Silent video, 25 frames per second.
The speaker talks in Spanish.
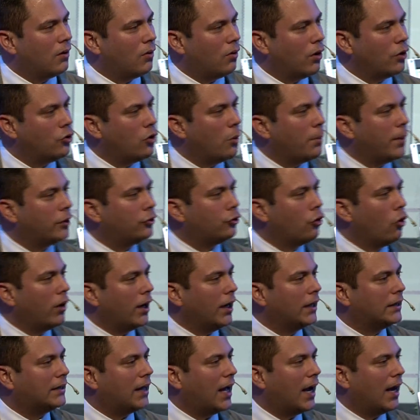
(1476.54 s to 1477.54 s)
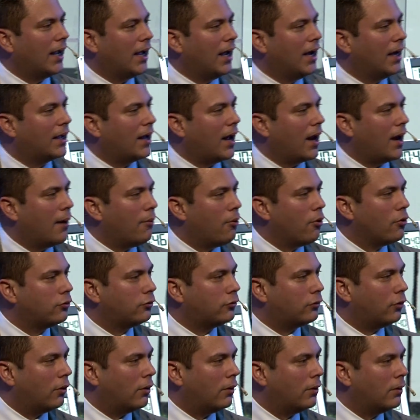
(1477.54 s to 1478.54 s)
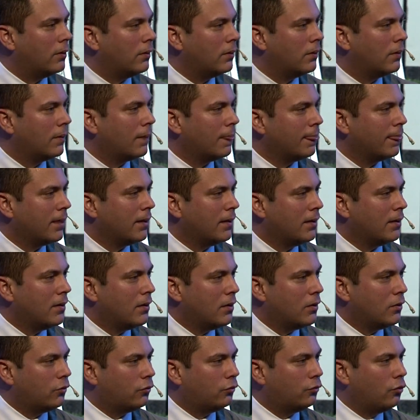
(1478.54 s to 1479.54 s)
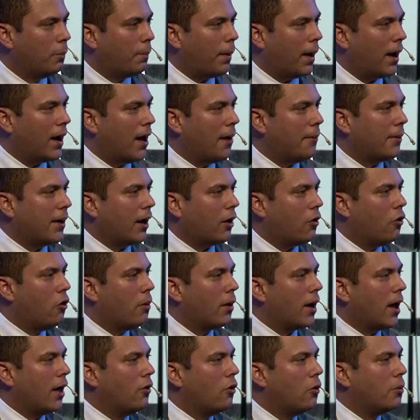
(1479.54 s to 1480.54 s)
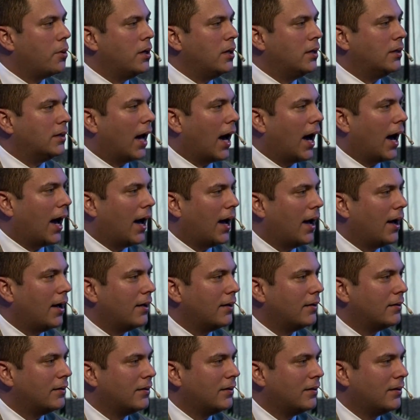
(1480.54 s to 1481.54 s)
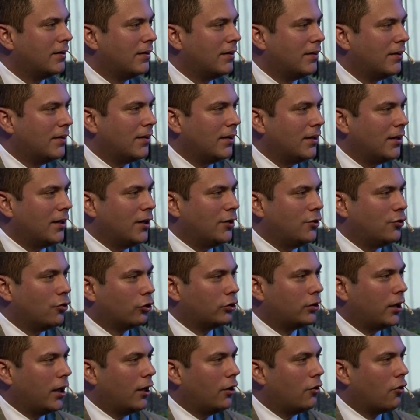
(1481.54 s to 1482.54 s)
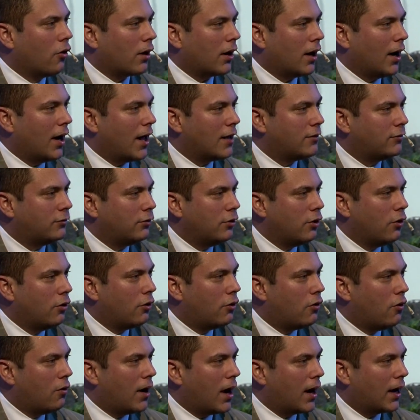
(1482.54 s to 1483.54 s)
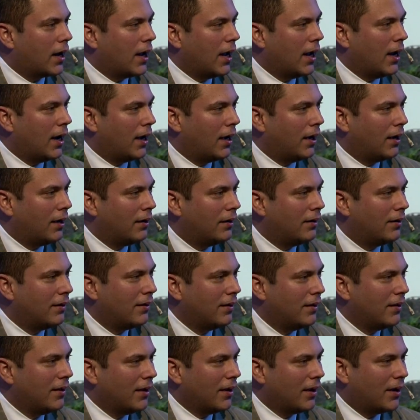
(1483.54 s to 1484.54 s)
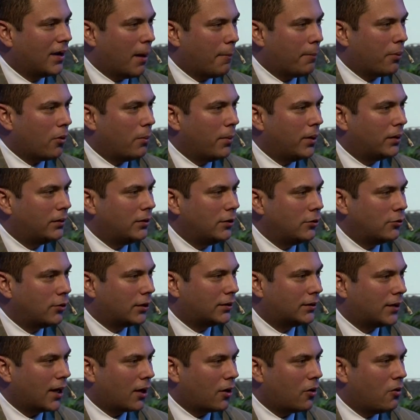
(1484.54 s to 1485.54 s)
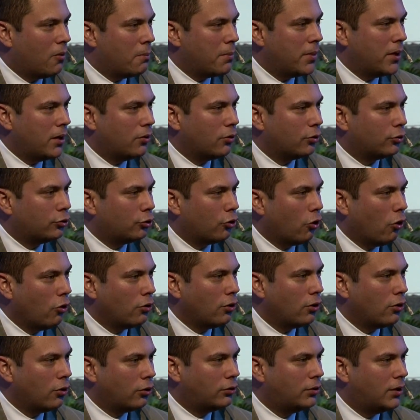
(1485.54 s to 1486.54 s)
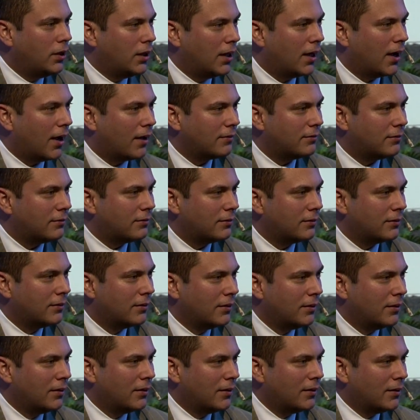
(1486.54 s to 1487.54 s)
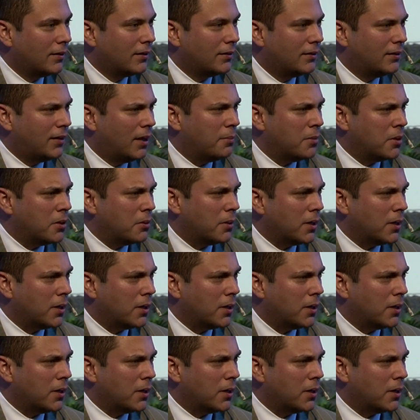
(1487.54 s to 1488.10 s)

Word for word: cuando me toque estar en el calabozo, su palabra ha cobrado vida y yo tengo relación con aquel que ha prometido estar conmigo todos los días de mi